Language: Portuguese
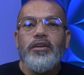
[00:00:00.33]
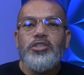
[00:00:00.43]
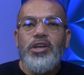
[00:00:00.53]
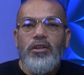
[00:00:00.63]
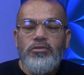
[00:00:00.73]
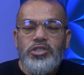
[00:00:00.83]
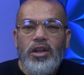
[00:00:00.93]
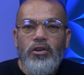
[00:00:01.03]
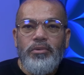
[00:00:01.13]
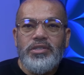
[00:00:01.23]
Shalom,
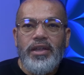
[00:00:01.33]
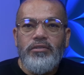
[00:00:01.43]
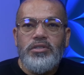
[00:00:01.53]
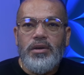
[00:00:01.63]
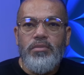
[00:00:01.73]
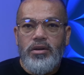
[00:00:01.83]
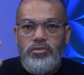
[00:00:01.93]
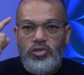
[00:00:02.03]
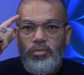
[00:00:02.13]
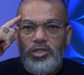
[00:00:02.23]
shalom, meus queridos
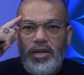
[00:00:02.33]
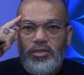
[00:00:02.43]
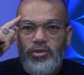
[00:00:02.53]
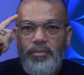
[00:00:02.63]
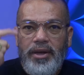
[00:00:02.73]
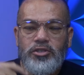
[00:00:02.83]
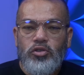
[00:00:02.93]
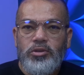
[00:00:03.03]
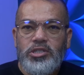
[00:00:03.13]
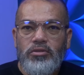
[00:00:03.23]
irmãos. Como está a sua mente?
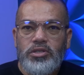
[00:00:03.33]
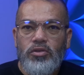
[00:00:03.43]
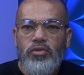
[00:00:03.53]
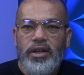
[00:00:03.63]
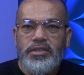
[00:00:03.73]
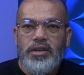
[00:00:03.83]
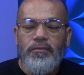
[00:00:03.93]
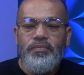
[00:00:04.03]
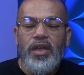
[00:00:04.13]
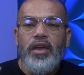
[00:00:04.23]
Como está o seu coração?